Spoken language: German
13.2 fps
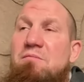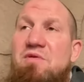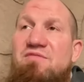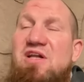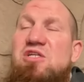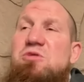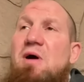Mit
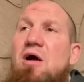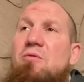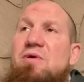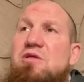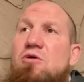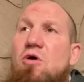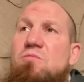welchem
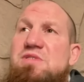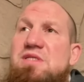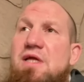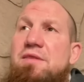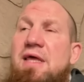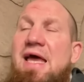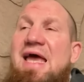Argument kommen Sie
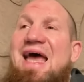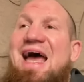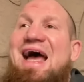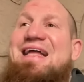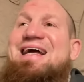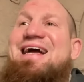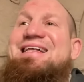dann? Er
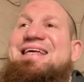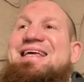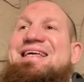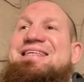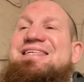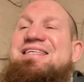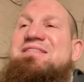hat einen
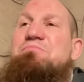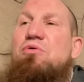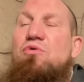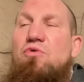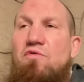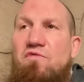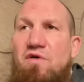
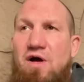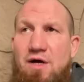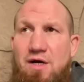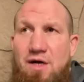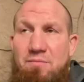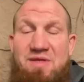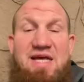ISIS-Pullover angehabt.